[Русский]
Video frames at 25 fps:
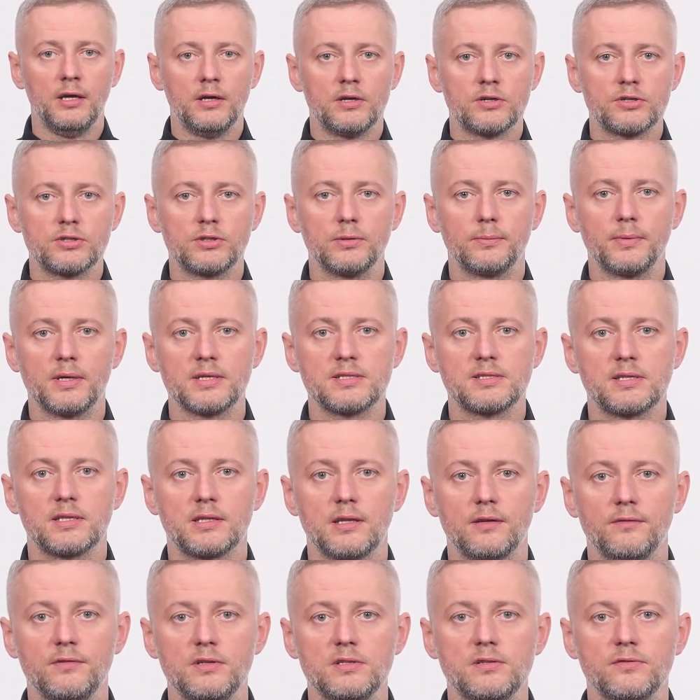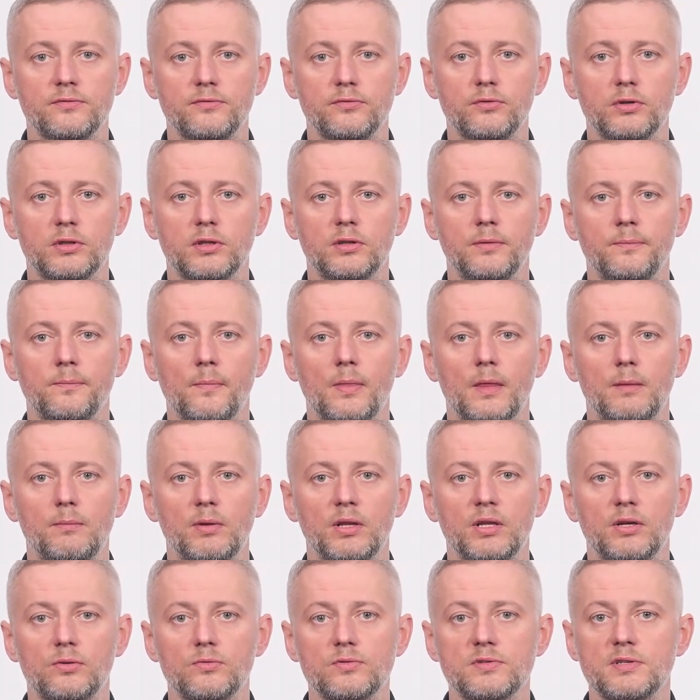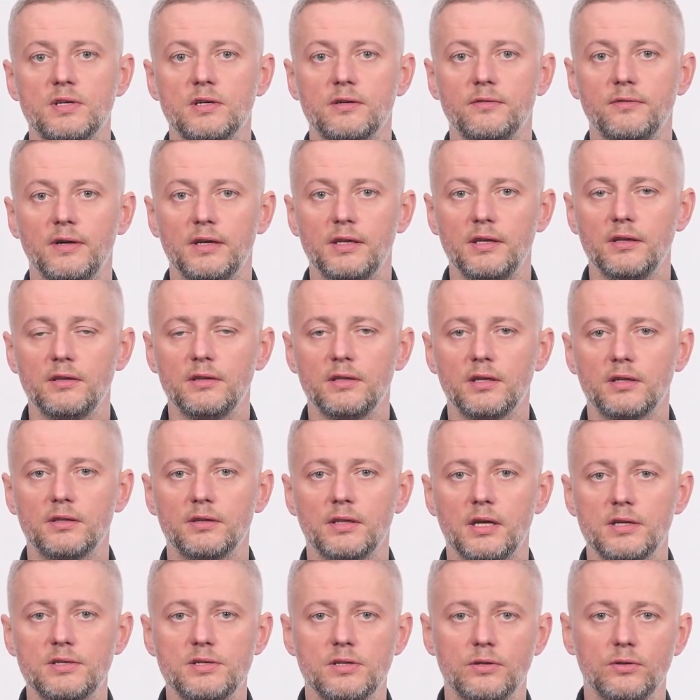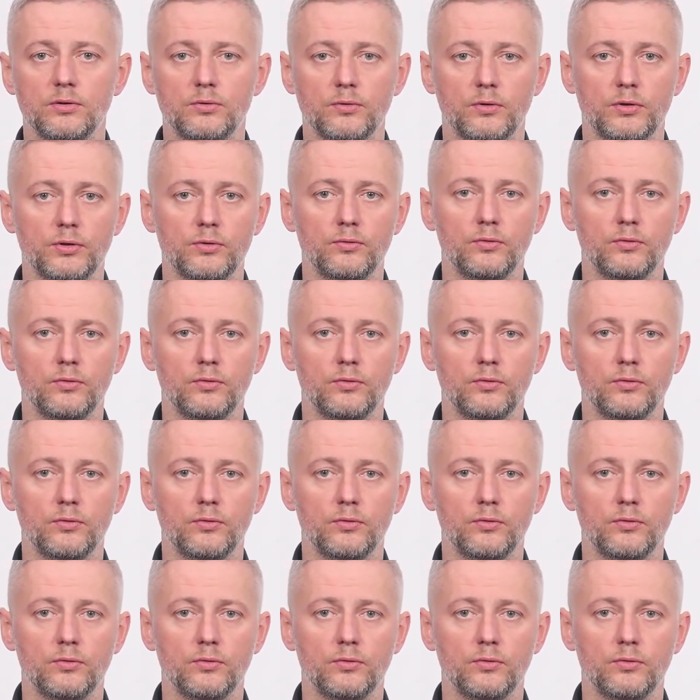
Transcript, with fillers: чтобы остановить ввод белорусских военных на территорию